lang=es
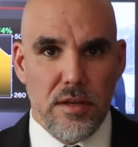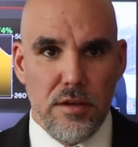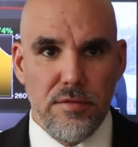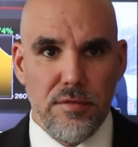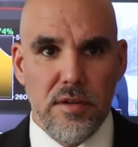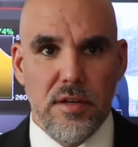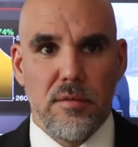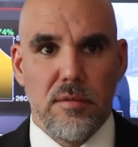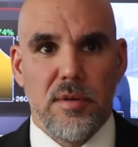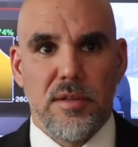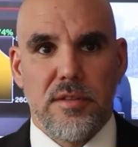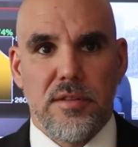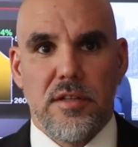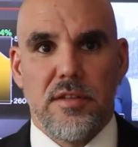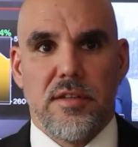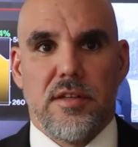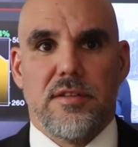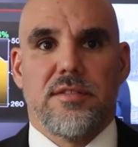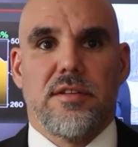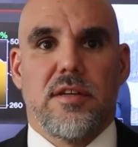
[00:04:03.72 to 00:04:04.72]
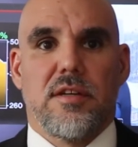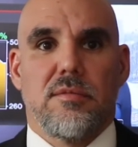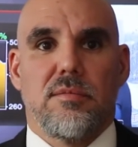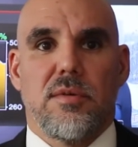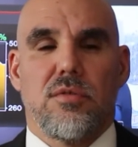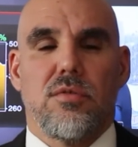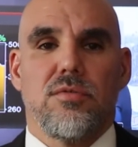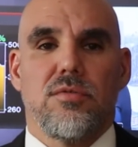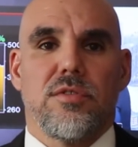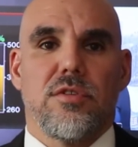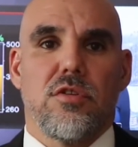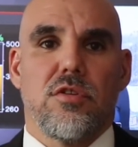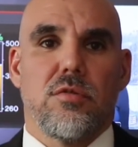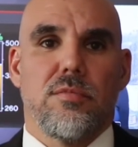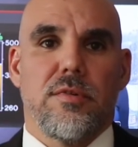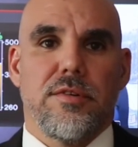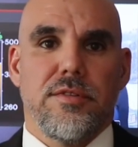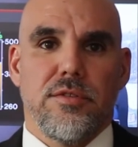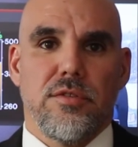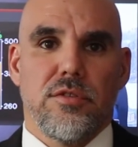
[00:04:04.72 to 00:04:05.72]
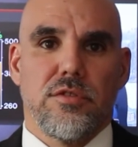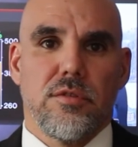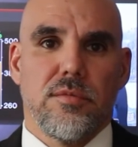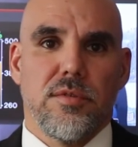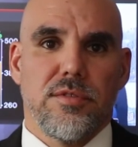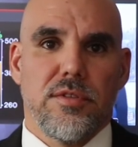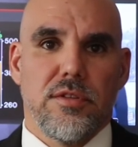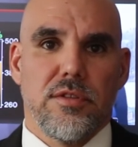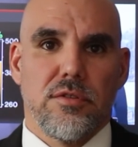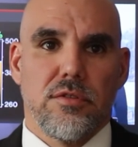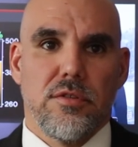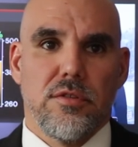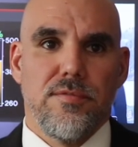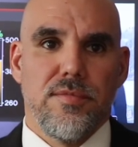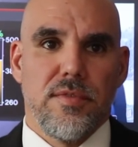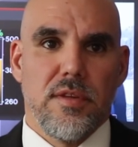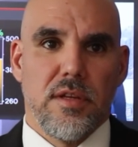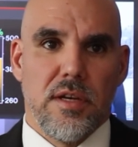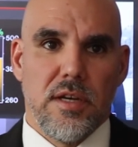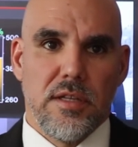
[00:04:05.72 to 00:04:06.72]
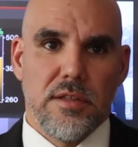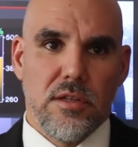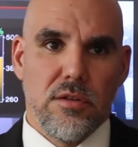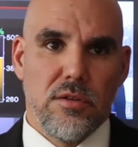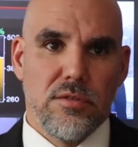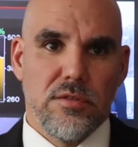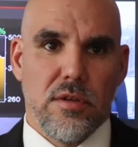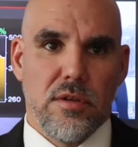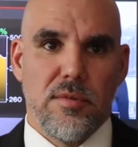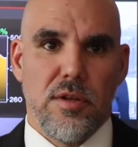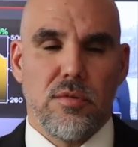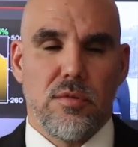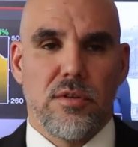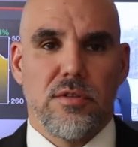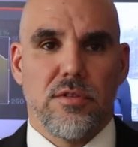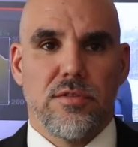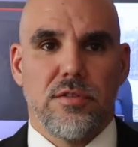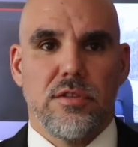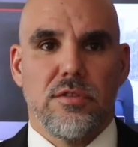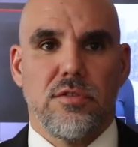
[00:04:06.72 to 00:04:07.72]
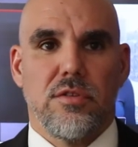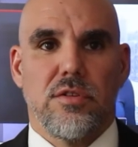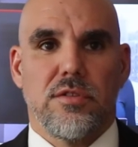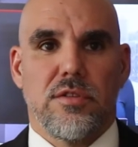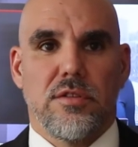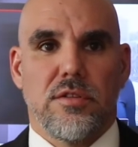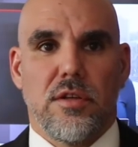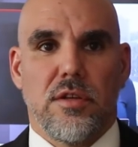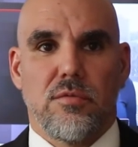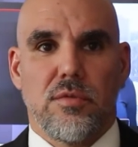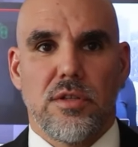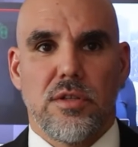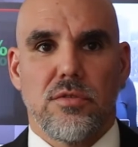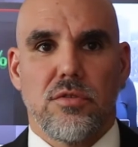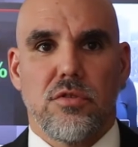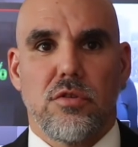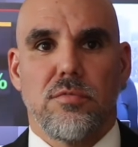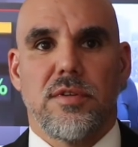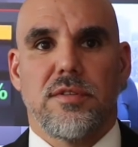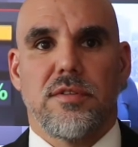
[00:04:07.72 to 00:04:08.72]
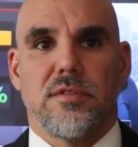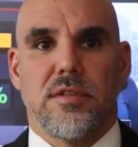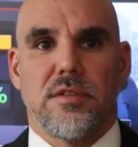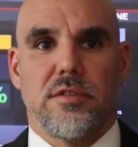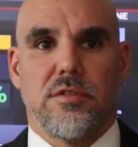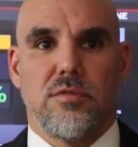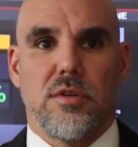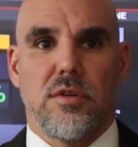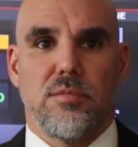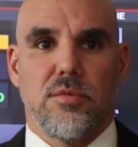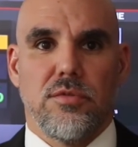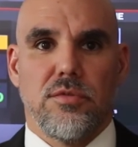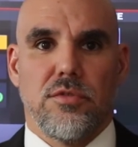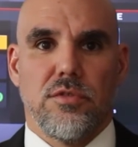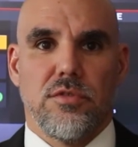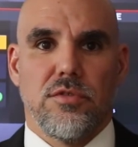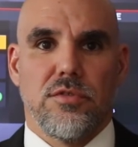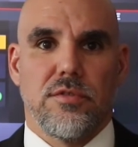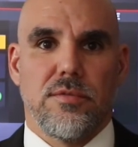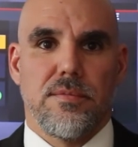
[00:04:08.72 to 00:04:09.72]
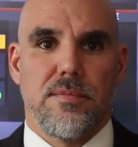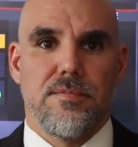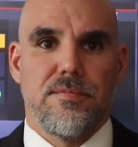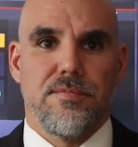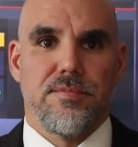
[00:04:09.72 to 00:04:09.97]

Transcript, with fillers: Y finalmente el Nasdaq bajó un 0,28% hasta los 11.484,69 puntos.